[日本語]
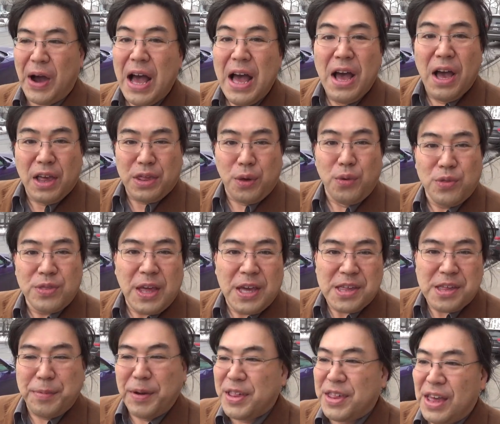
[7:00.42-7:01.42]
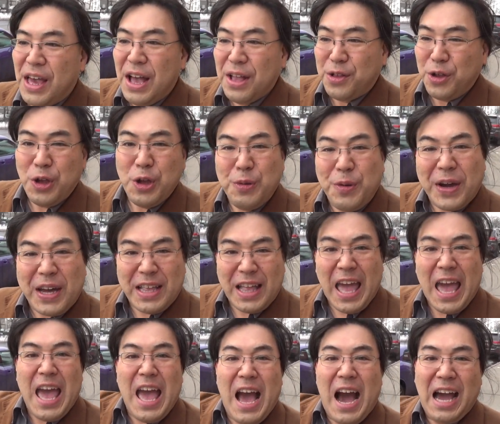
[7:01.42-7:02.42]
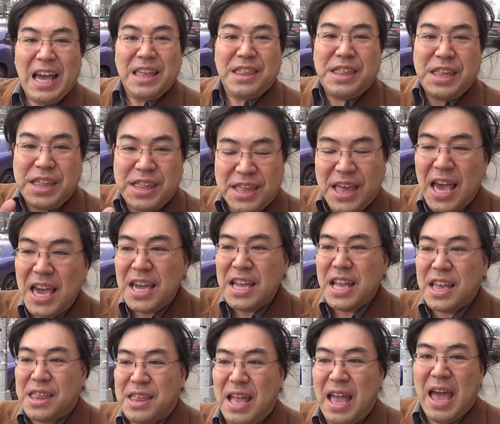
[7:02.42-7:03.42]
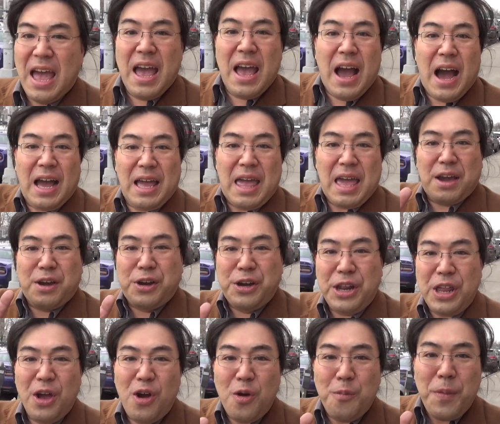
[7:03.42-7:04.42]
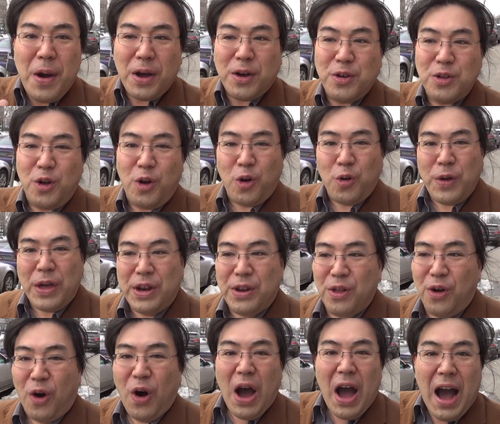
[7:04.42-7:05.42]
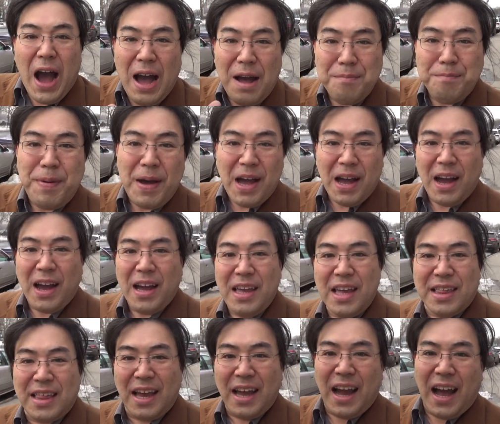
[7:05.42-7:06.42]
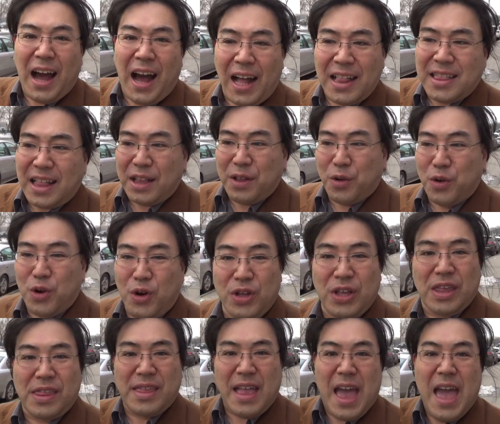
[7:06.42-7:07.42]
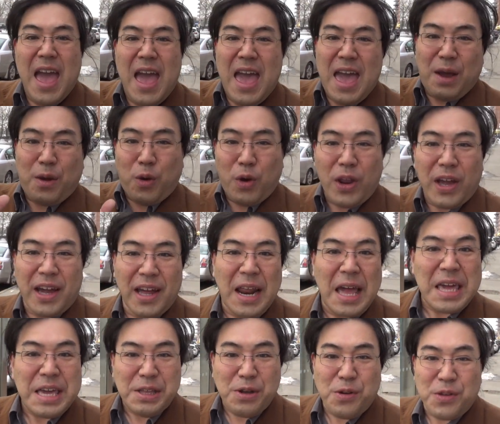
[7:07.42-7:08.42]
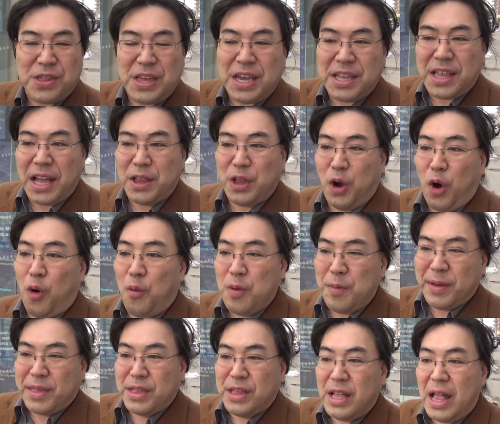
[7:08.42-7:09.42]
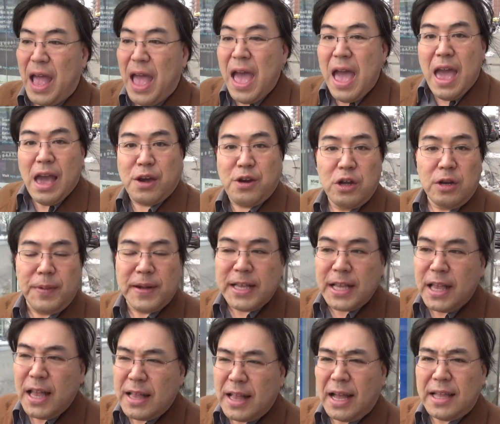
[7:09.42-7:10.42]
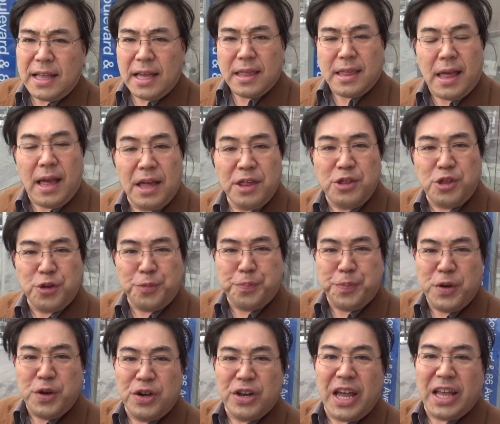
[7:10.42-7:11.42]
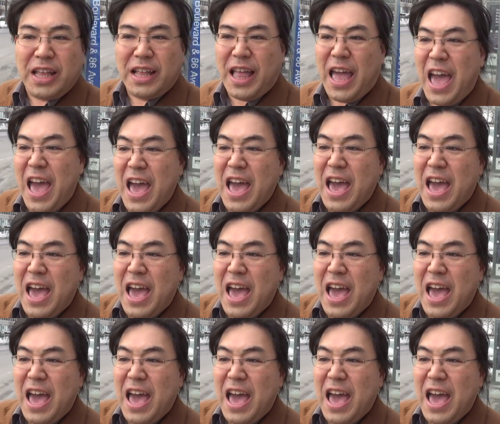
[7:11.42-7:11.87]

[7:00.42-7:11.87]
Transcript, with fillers: は存在しますというわけで、はい、実際にですね、はい、えクレオ・マクドウェルのハンバーガー屋さんがあったところにですねえこれから移動していきたいと思いますでね車でね大体30分ぐらいでね